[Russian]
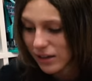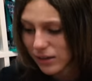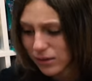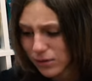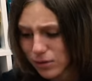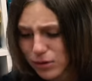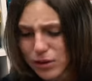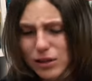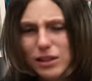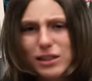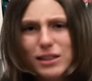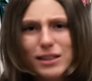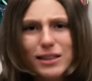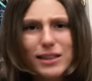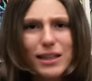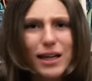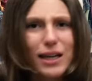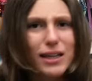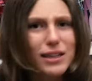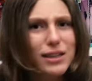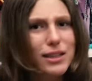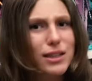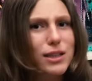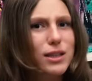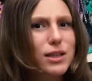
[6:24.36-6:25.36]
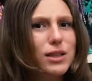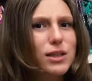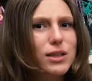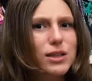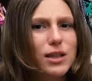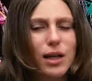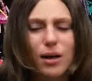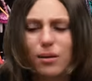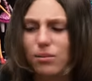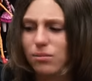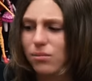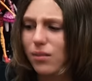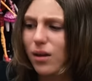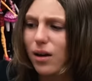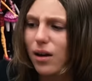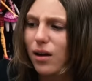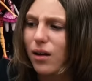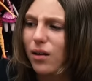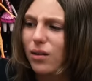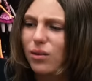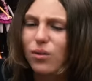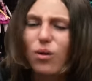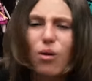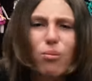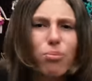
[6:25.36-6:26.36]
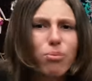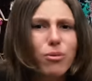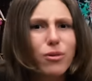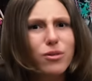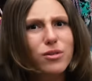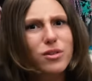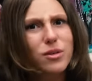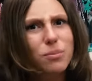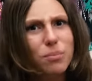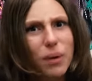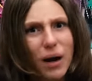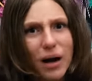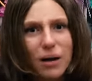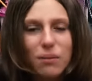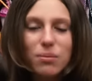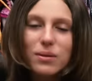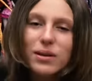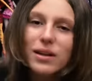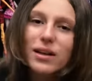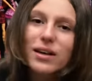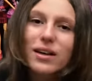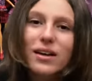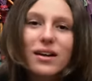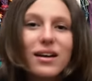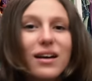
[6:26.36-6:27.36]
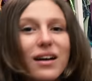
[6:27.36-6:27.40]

то есть некоторые там лопают баблы,